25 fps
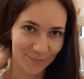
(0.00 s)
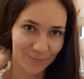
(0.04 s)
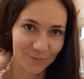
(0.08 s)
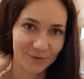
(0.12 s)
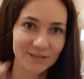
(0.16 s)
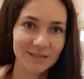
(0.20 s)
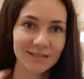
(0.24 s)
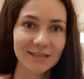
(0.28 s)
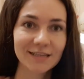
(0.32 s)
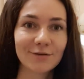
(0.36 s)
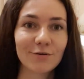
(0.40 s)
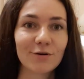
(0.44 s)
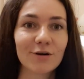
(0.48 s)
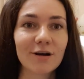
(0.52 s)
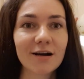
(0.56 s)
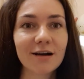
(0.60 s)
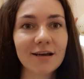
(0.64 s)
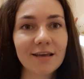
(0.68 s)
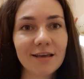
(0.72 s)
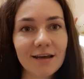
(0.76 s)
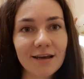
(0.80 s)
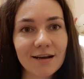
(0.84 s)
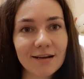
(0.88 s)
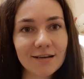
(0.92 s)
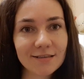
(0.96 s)
после того, как
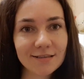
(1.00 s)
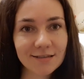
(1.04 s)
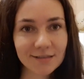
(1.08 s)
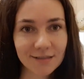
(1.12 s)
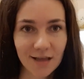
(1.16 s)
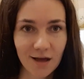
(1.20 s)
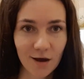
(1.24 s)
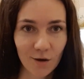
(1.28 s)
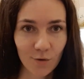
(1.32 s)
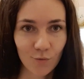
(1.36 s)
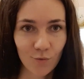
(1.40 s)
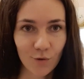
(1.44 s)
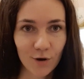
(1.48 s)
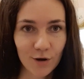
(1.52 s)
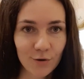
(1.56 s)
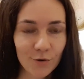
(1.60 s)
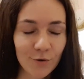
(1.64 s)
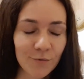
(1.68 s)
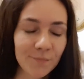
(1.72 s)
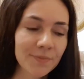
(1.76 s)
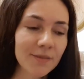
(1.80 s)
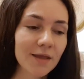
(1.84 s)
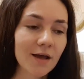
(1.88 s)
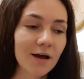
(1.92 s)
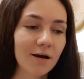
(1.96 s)
я родила
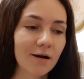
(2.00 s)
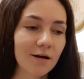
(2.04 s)
Олю,